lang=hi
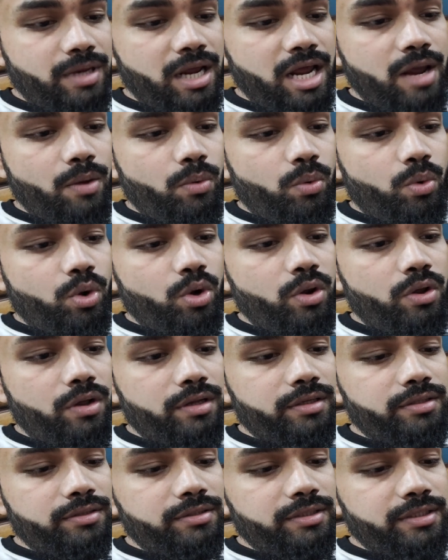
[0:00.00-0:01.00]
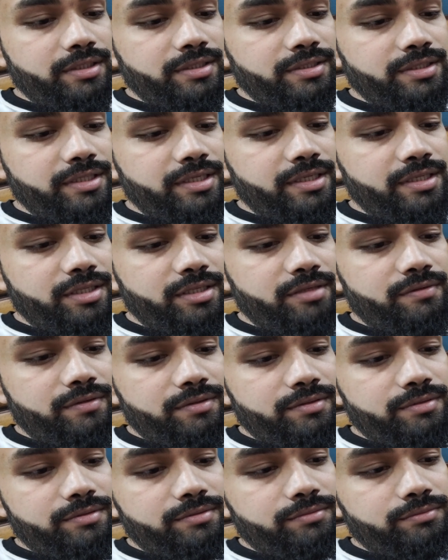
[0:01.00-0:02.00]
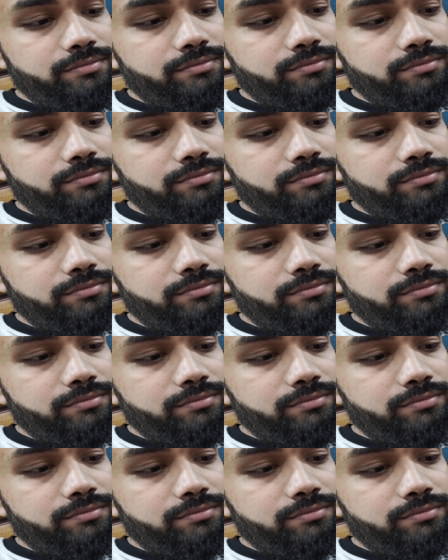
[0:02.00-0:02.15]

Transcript: पावर हाँ, ऑन ऐसे आई थी बस